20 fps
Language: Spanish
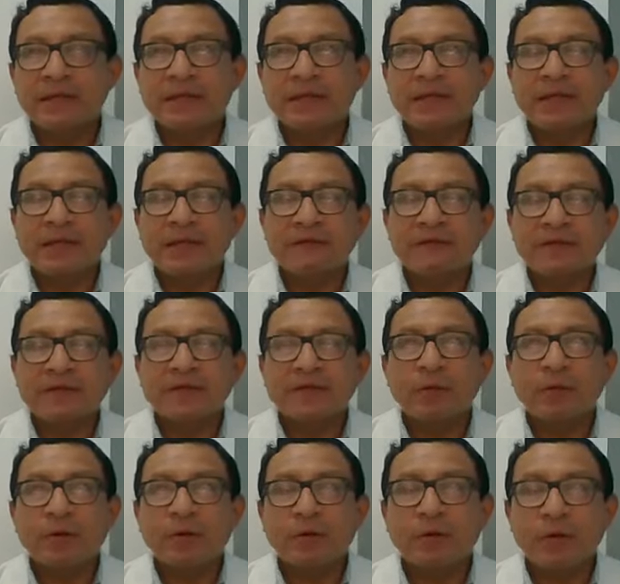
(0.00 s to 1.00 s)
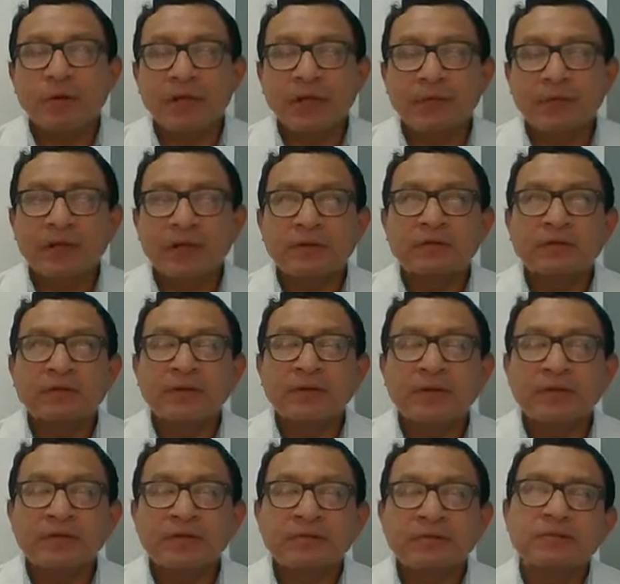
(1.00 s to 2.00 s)
de la infección por el
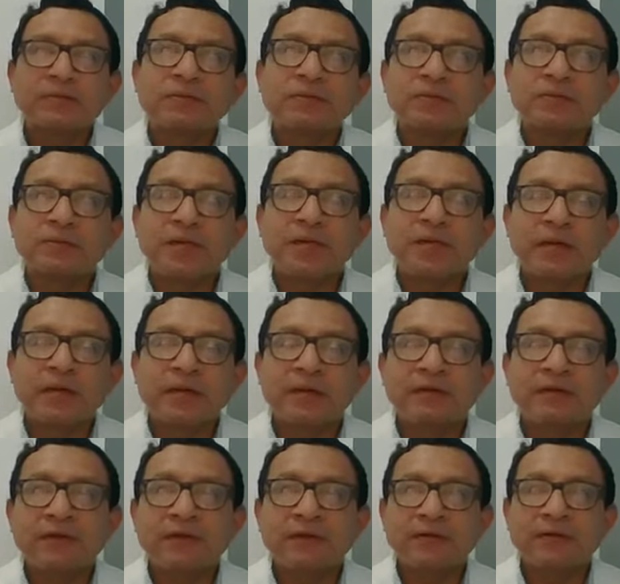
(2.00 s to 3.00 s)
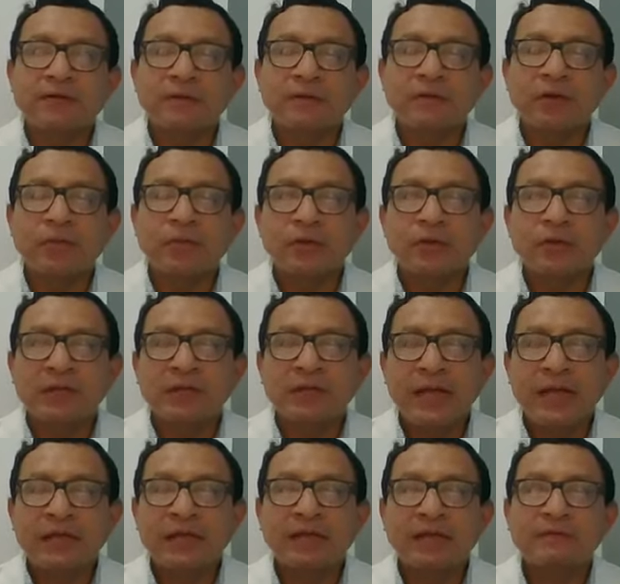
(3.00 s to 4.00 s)
coronavirus es una infección
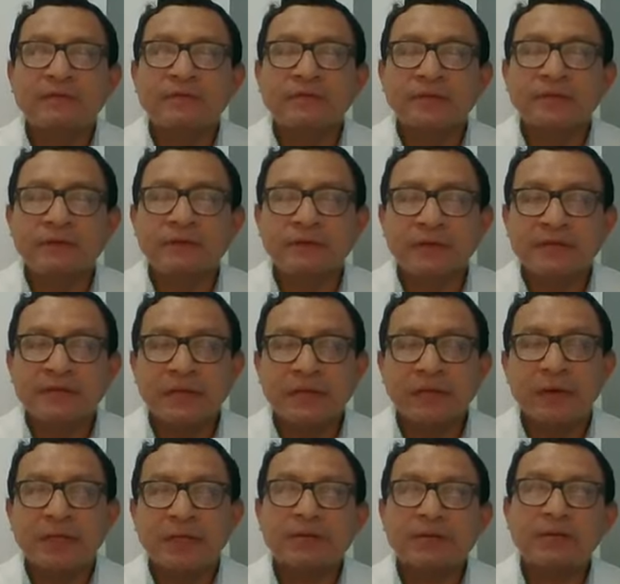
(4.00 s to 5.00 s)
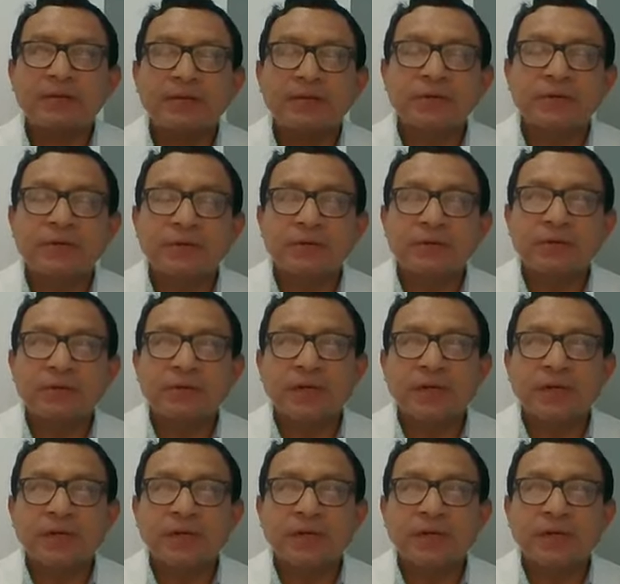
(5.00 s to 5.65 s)
comunitaria, una fase 4,